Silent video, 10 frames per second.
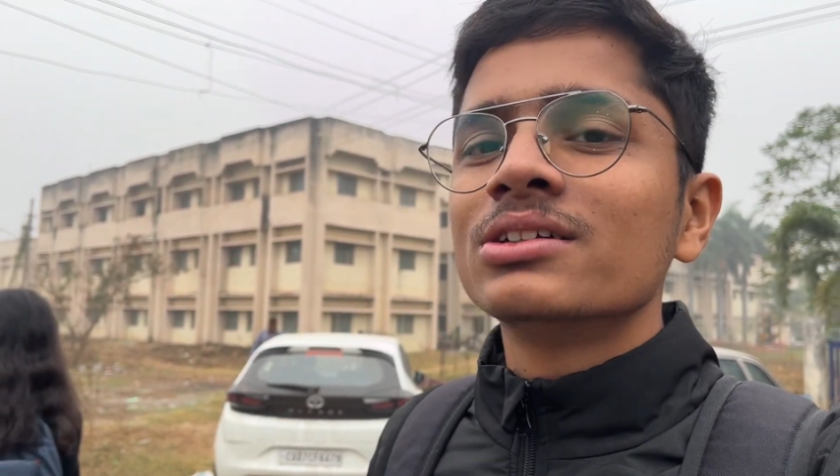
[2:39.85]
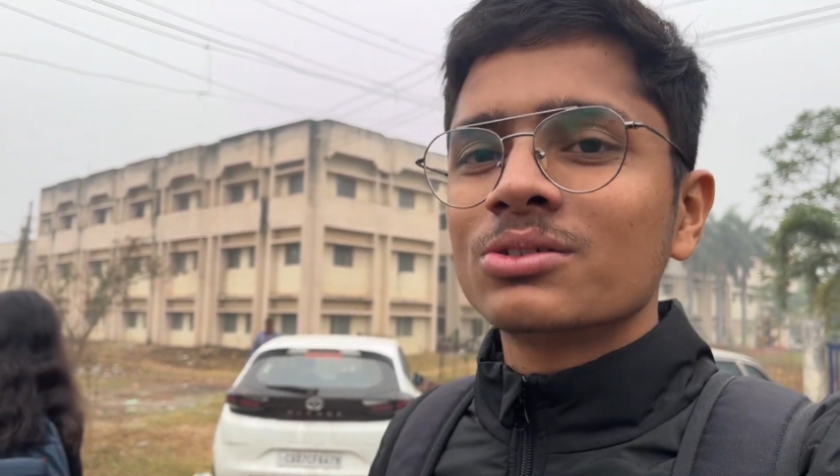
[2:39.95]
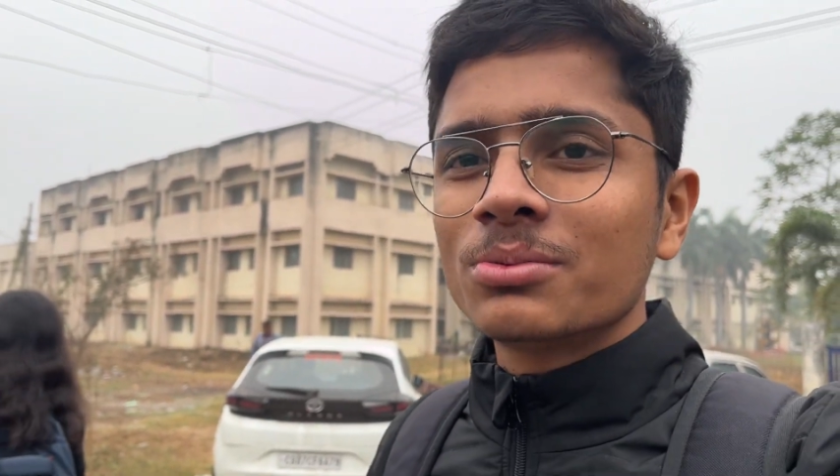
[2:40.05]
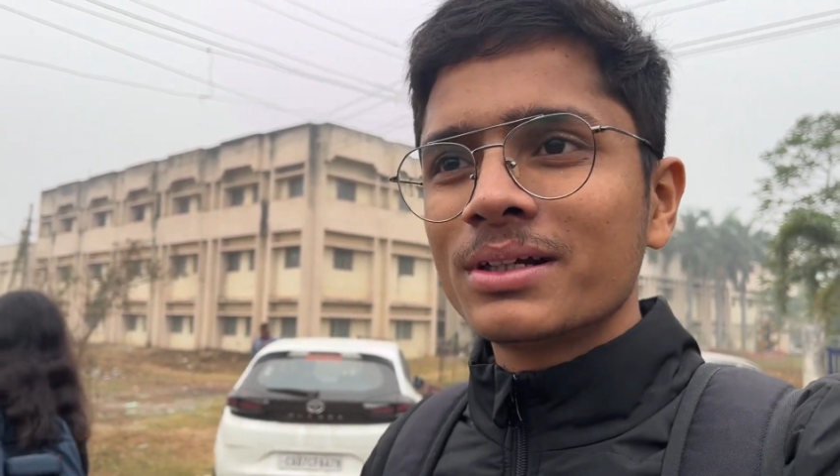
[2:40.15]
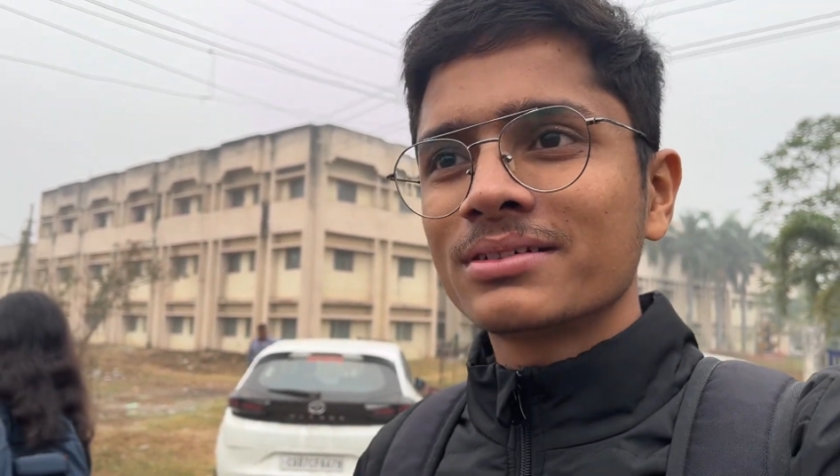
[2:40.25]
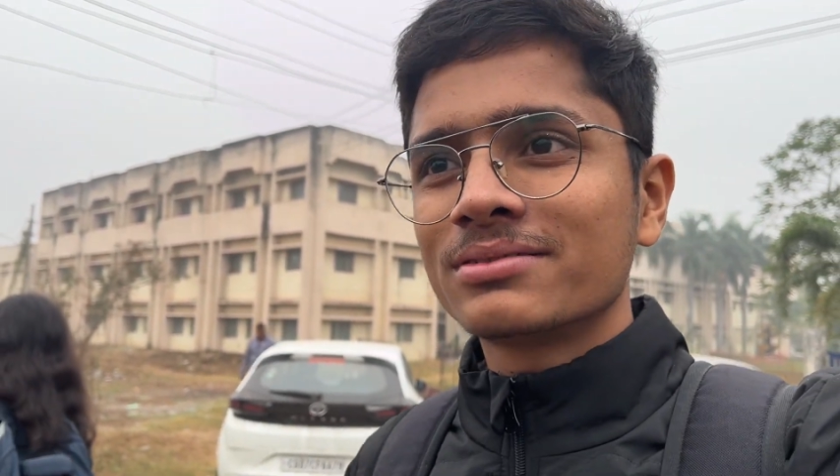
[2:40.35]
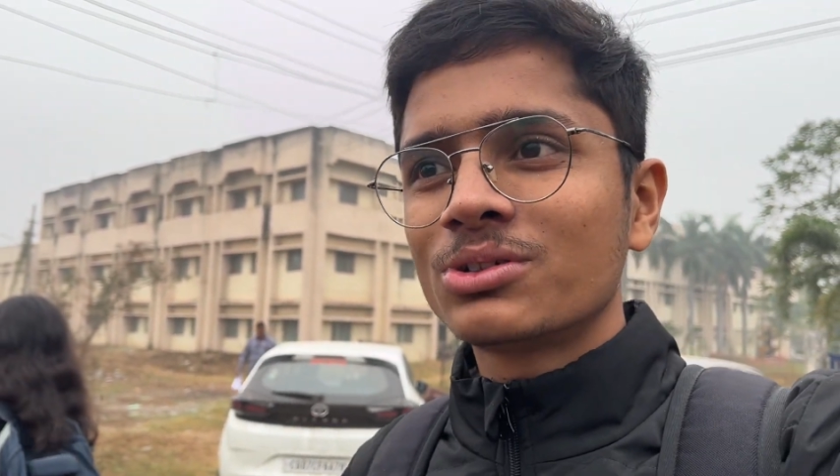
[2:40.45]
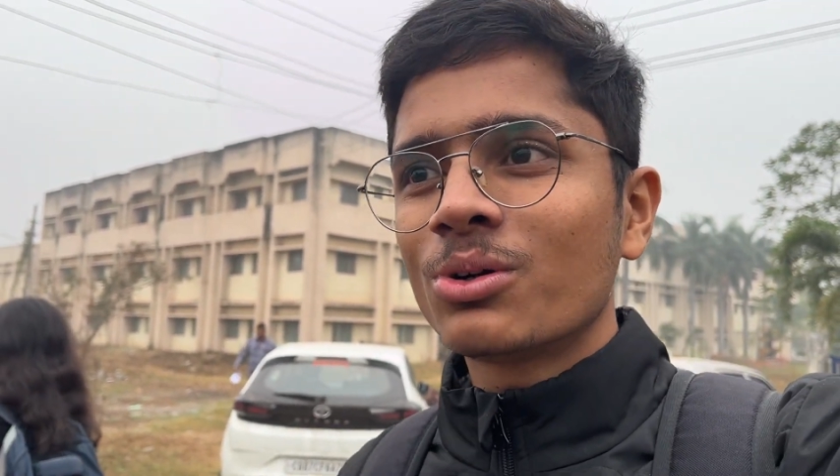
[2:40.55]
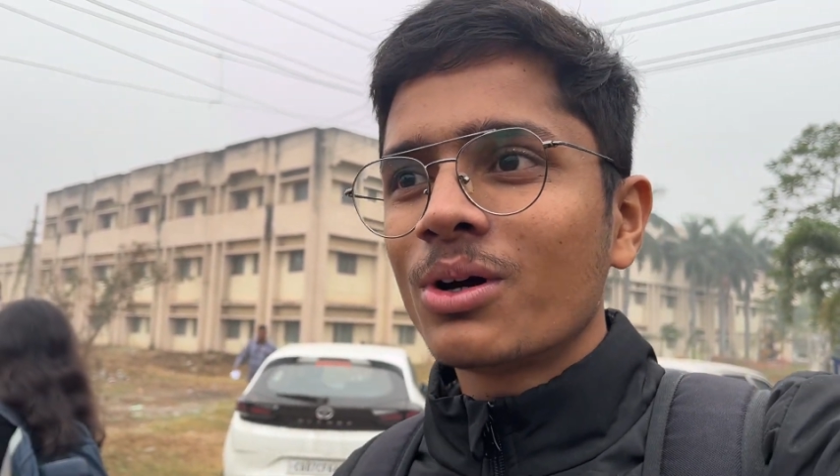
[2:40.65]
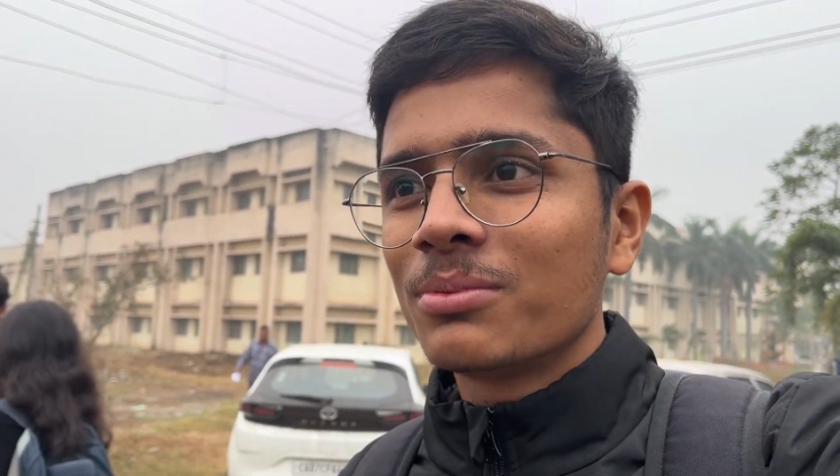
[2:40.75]
तो फिर
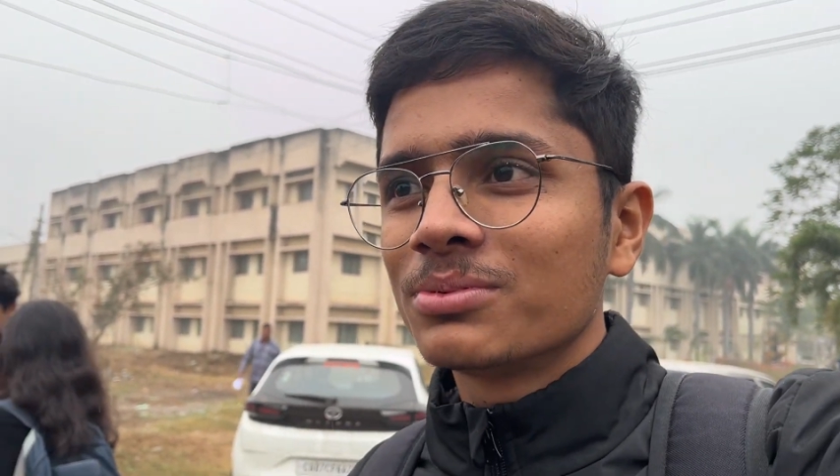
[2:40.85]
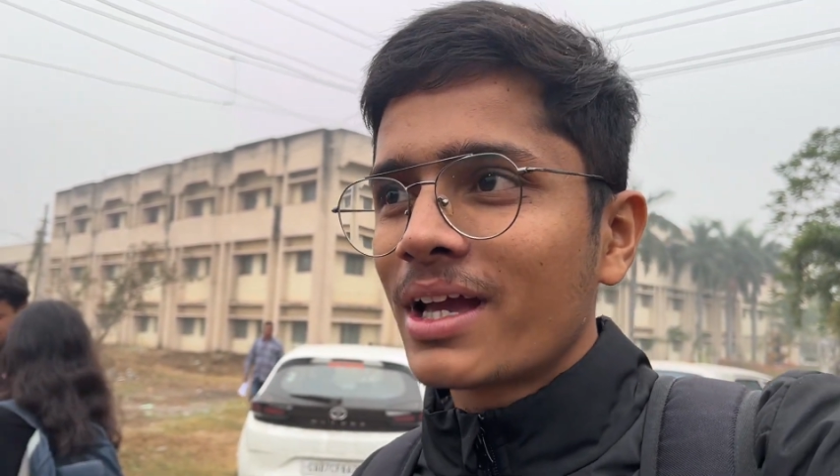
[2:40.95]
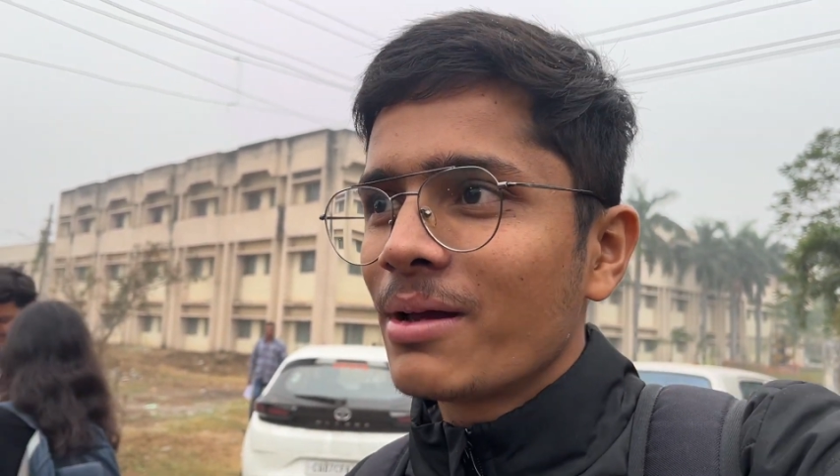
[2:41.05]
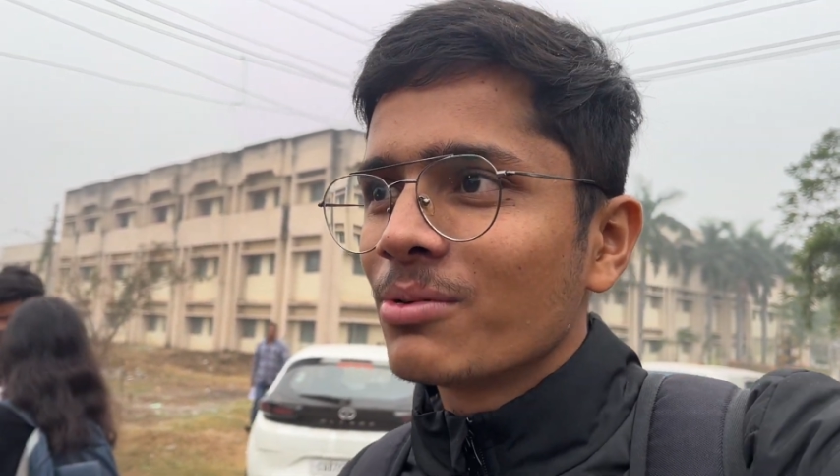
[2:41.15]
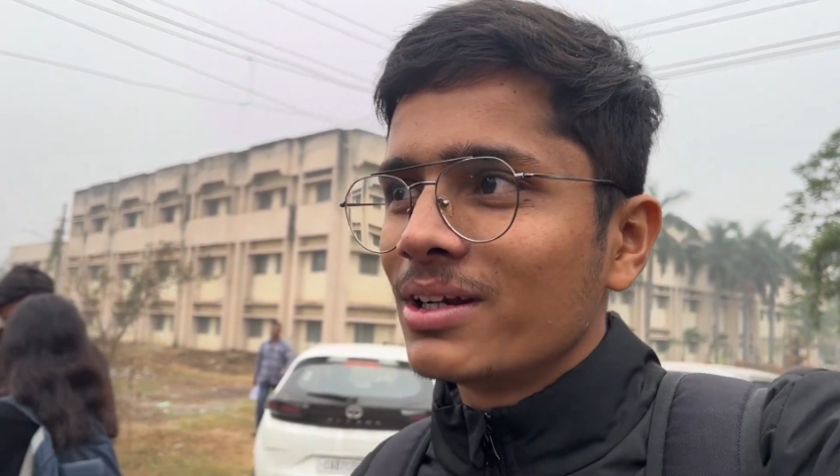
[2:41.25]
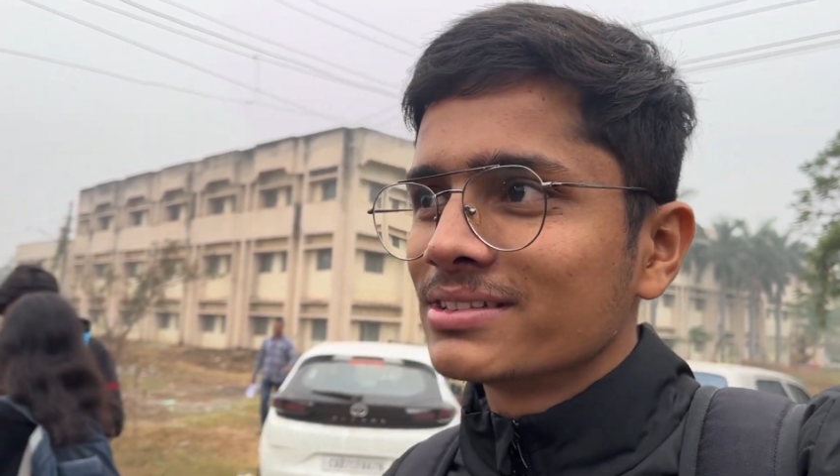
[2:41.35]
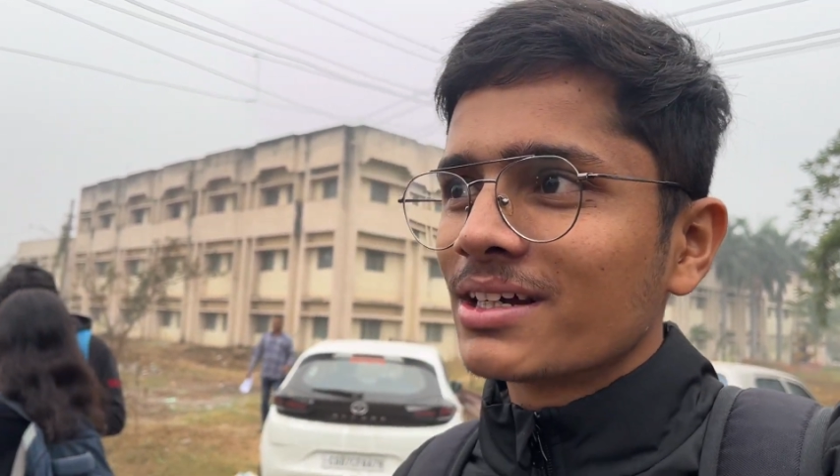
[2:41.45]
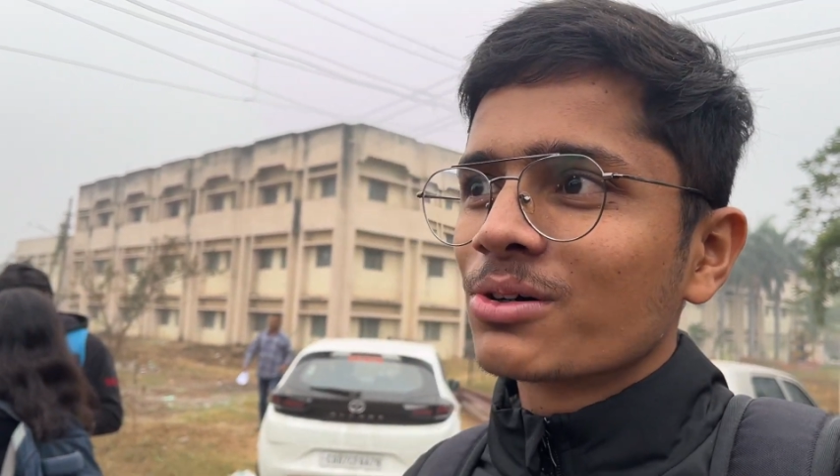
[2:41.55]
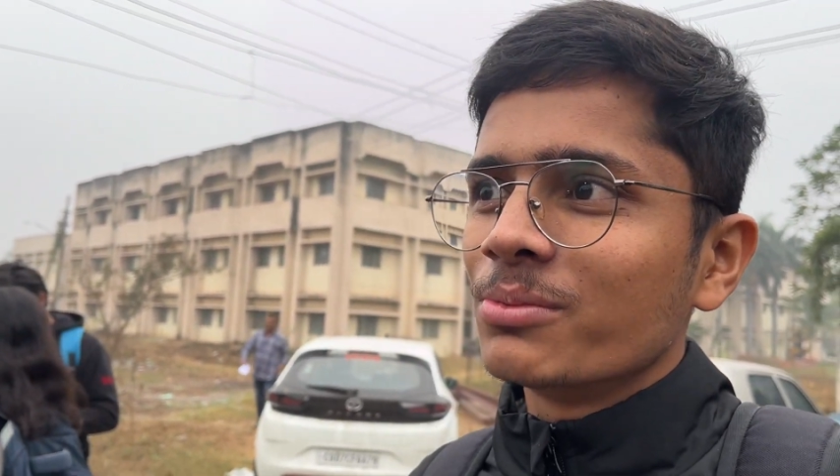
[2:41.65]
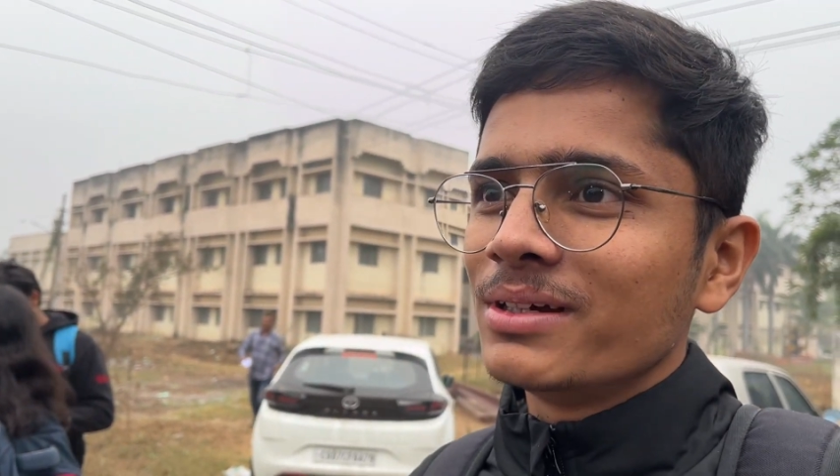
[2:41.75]
छोड़ो अब क्या ही बोले
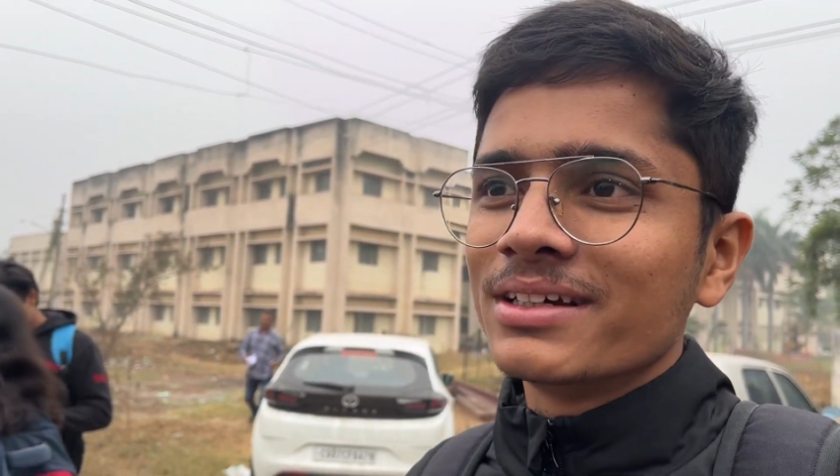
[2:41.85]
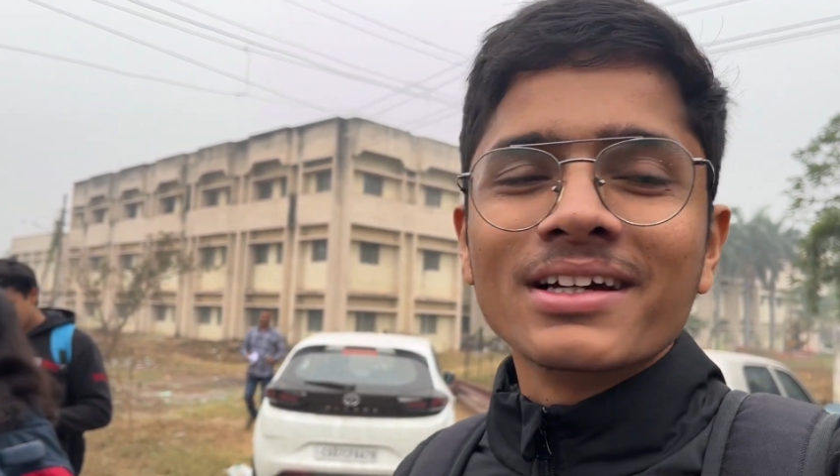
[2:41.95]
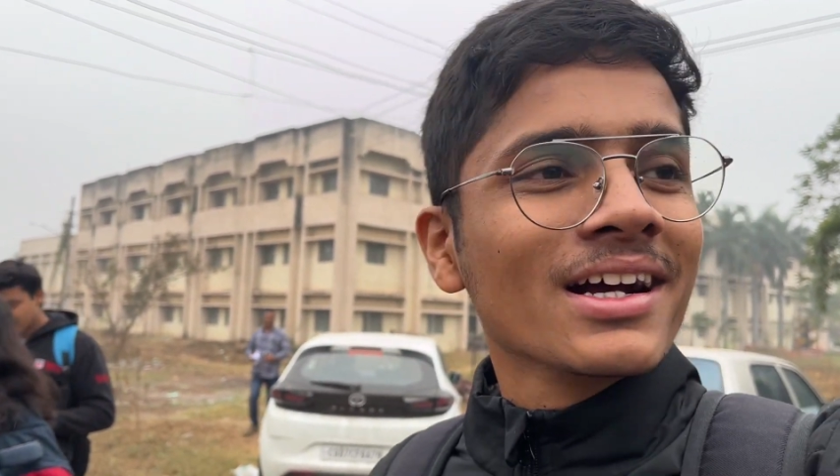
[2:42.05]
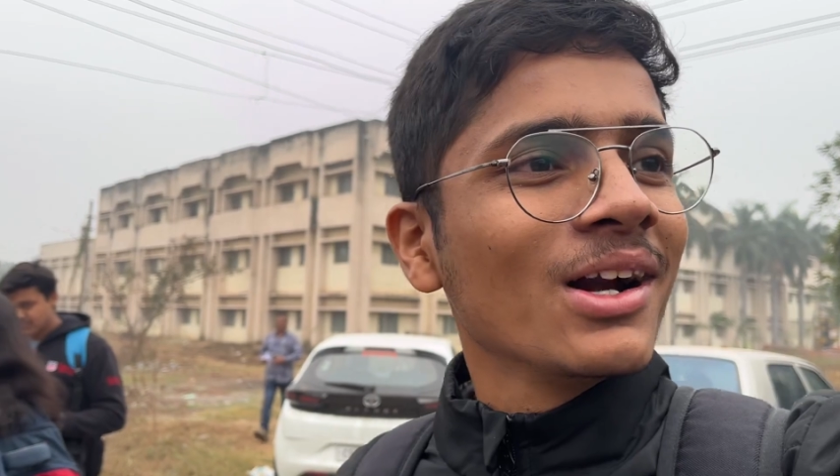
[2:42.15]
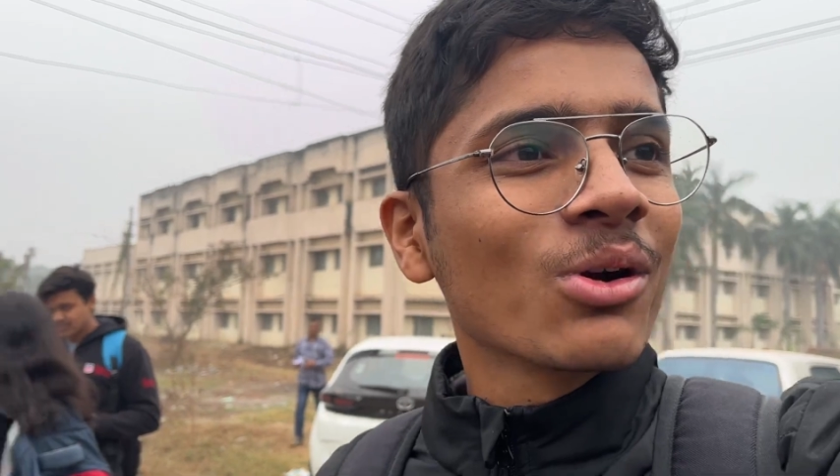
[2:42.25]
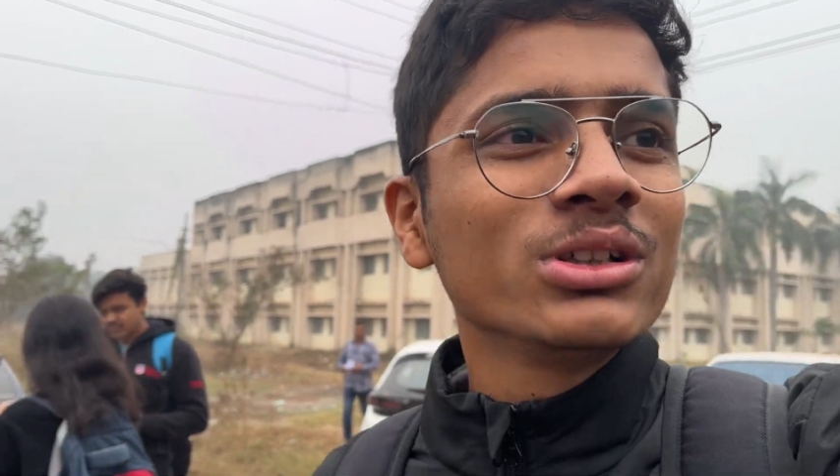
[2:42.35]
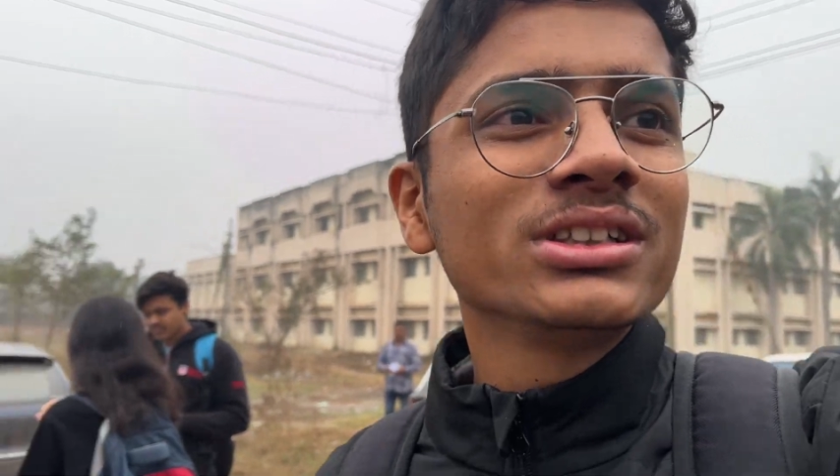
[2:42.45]
सर को भी कंट्रोल